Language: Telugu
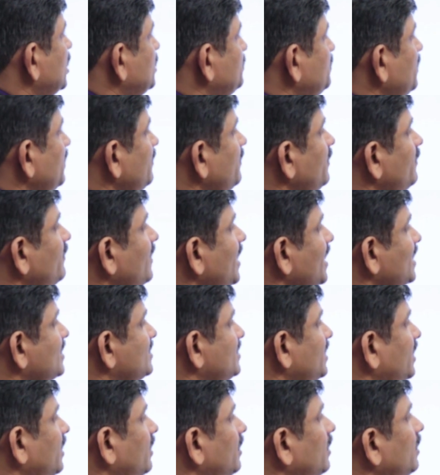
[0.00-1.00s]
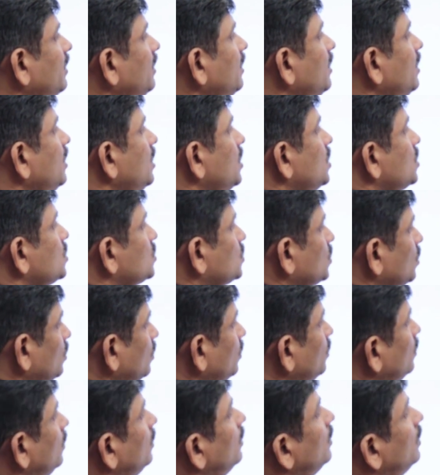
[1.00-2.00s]
హెచ్పివి వ్యాక్సిన్ సో
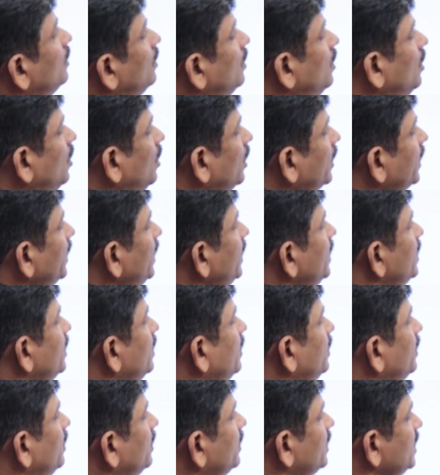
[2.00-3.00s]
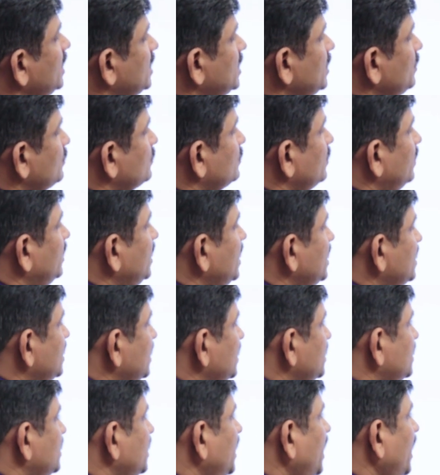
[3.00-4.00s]
ఓకే రిసీవ్స్
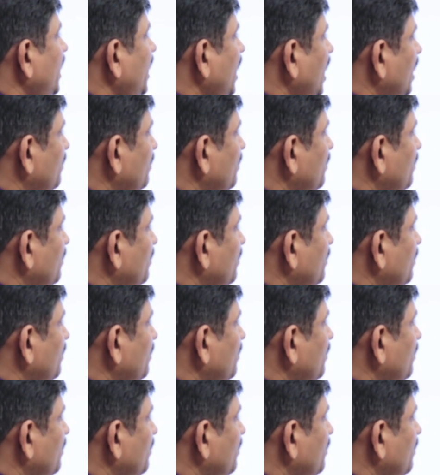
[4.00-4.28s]
డీసీజీఐ